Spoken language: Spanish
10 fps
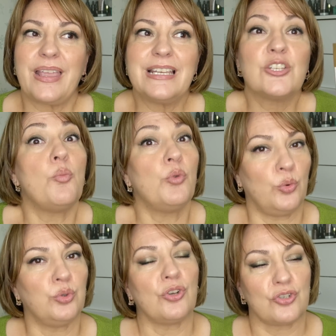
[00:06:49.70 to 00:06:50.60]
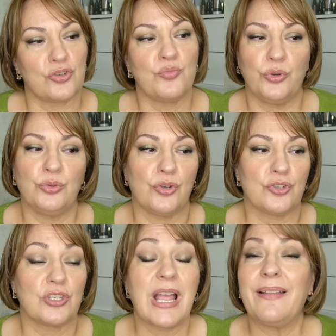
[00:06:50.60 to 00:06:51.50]
Y son muy gustosos, muy
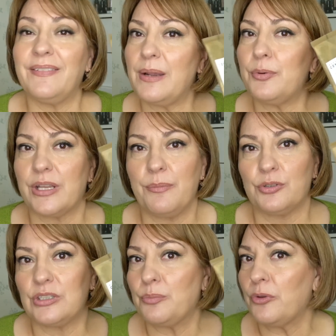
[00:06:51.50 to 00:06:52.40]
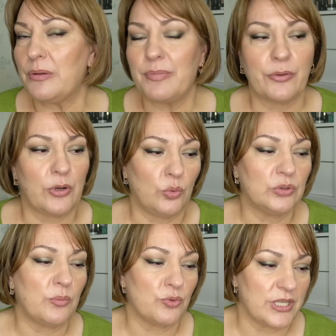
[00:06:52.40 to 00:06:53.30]
gustosos. Andrea, por ejemplo, este tipo de limpiador le
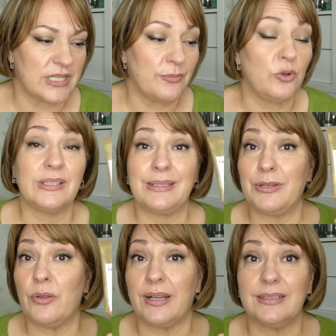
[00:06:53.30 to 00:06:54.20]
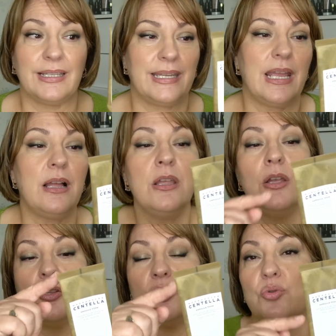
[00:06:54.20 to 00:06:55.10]
gusta muchísimo, lo ha terminado de gastar ella.
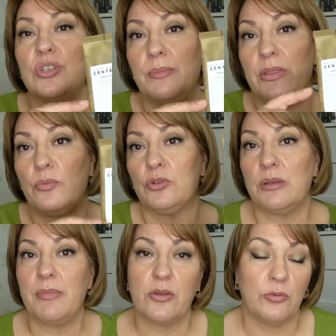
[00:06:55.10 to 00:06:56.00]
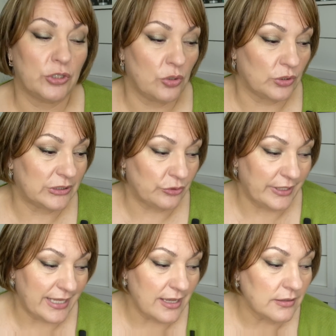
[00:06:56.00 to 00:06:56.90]
Yo usé medio bote y medio bote lo gastó
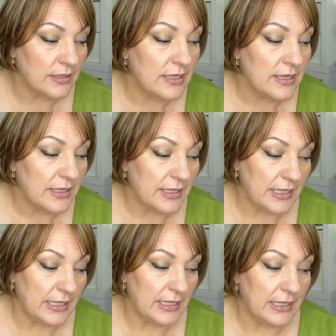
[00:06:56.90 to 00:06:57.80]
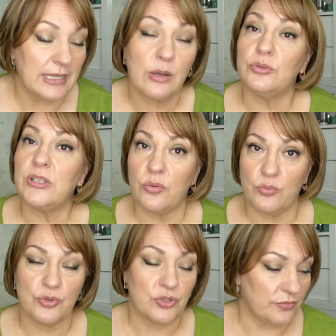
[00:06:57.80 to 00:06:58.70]
ella y le ha gustado
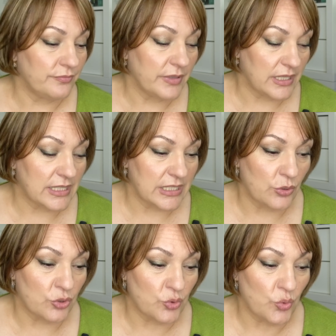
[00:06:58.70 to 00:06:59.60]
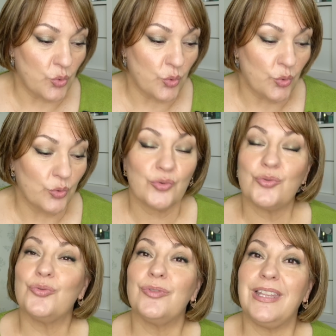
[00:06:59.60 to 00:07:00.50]
mucho. Ha sido su,
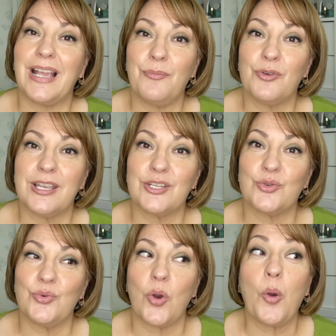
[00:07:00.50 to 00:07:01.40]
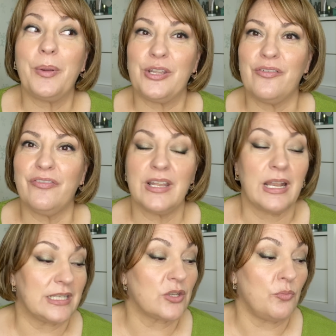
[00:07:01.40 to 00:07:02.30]
digamos que su opinión
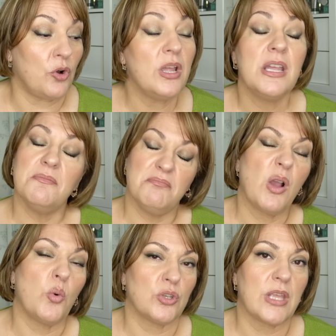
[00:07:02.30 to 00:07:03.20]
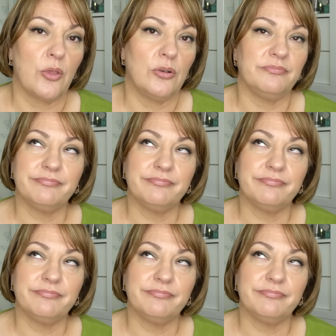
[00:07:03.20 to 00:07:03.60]
final es como, me ha gustado.